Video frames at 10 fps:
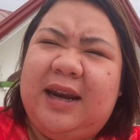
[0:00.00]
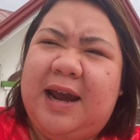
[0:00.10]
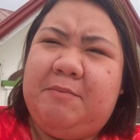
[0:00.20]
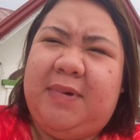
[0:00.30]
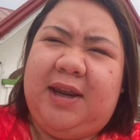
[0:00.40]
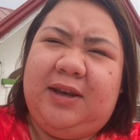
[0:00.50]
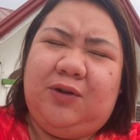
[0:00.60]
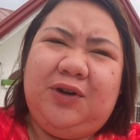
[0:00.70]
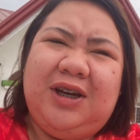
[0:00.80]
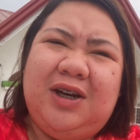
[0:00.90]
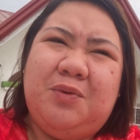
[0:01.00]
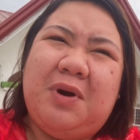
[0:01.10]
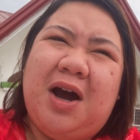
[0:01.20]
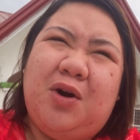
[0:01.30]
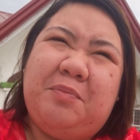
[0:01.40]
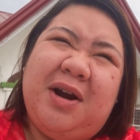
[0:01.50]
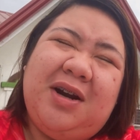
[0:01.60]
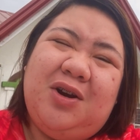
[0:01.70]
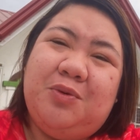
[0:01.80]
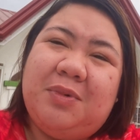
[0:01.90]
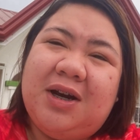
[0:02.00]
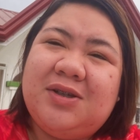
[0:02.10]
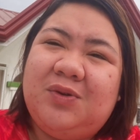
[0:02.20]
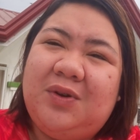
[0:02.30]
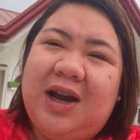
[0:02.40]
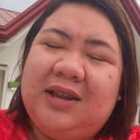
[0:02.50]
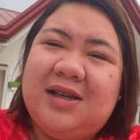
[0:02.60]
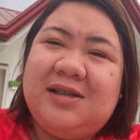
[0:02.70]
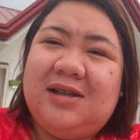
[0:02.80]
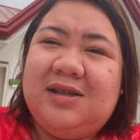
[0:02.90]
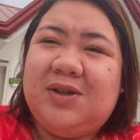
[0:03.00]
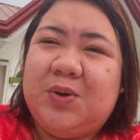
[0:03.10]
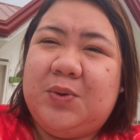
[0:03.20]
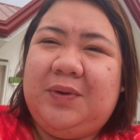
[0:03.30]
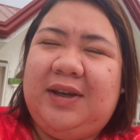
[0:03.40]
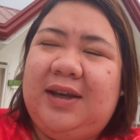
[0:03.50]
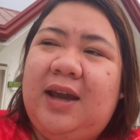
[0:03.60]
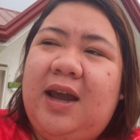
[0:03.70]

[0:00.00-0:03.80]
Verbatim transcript: namin or ginawa ko para lumakas yung gatas ni Zoe.